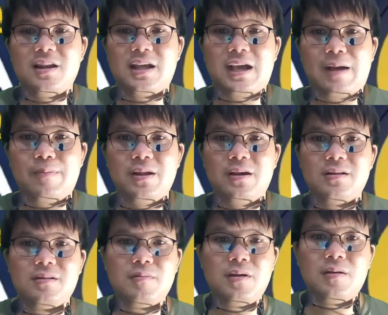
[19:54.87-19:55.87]
นะครับหรือ
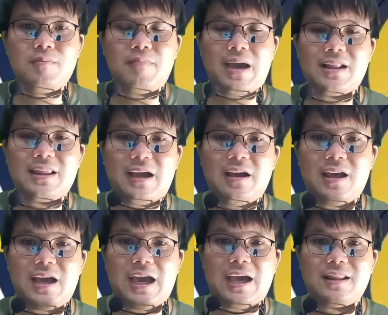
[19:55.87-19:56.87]
มา
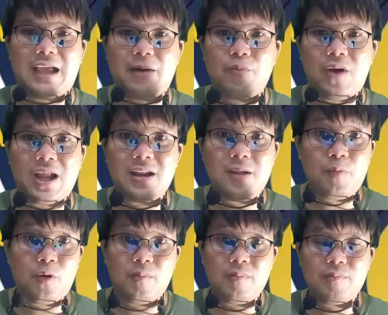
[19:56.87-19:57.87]
หาตามวันที่
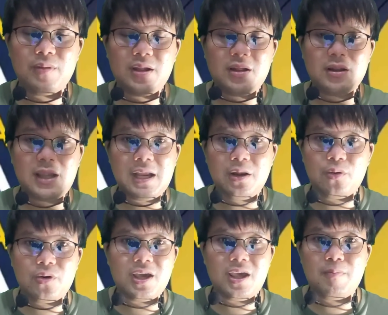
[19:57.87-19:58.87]
ผมได้ล
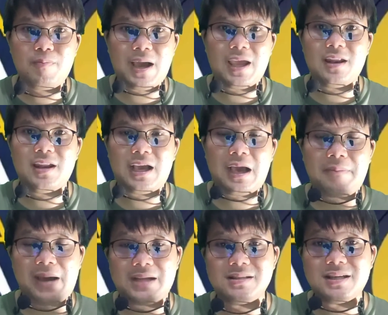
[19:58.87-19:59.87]
งคลิปไปนะครับ
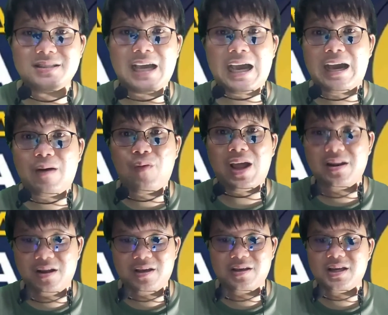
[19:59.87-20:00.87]
อาจจะช้าวัน
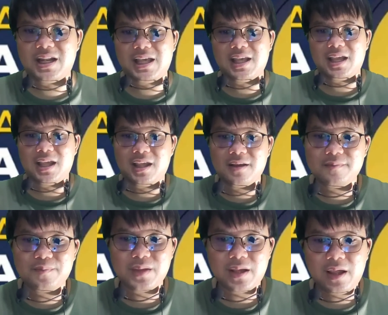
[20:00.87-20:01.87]
หนึ่งอะไรอย่างนี้
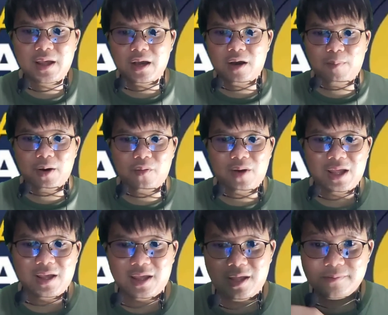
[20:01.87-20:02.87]
เขาบอกว่า
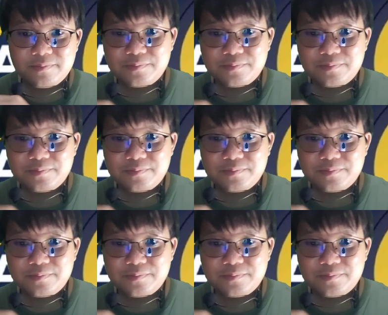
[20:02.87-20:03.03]
อย่างนี้